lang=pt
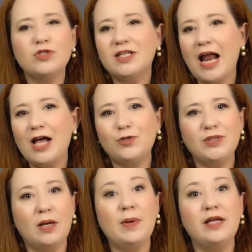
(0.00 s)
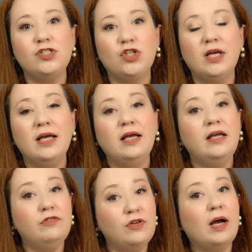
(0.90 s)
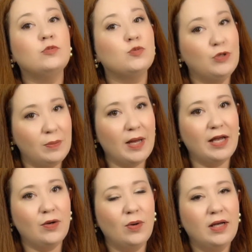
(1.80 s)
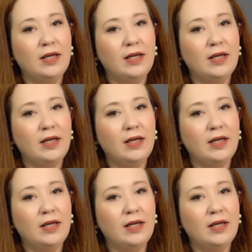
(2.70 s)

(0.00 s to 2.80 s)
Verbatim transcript: gratuitamente enviamos por e-mail